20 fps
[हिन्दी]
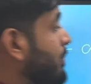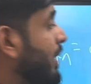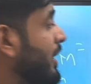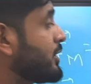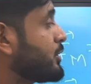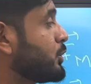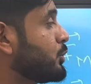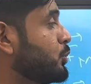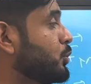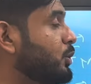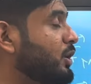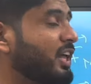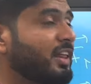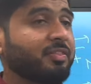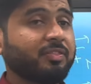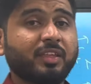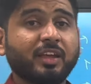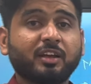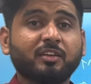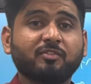बात करूँ
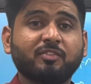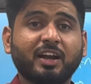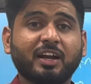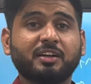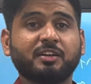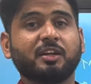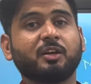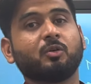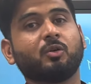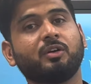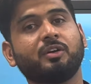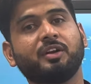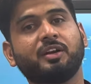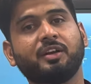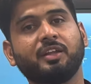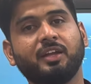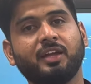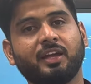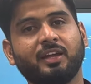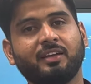लेंथ एक वेक्टर
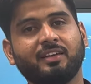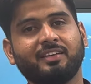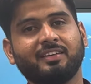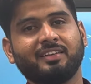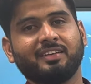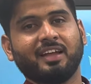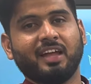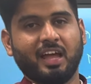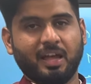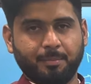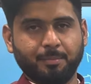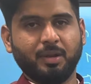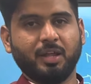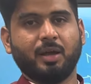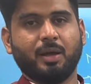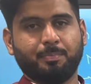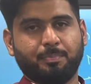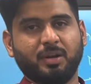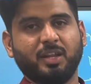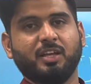क्वांटिटी है हमने
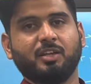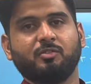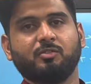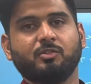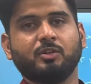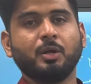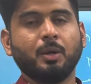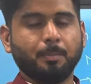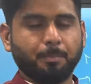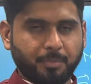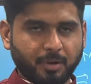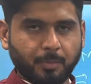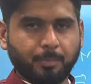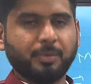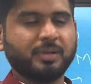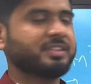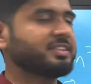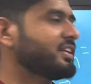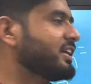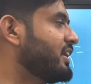अपने
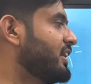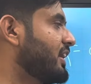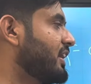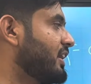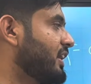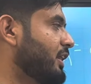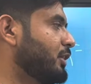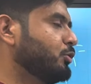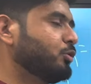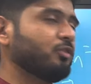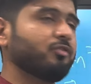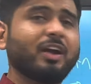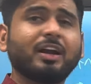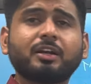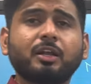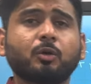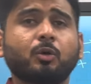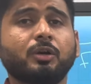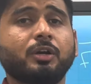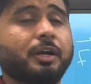पर्पज के लिए लेंथ को
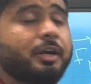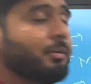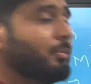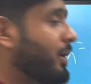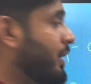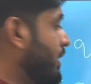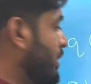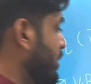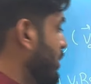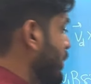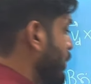वेक्टर क्वांटिटी माना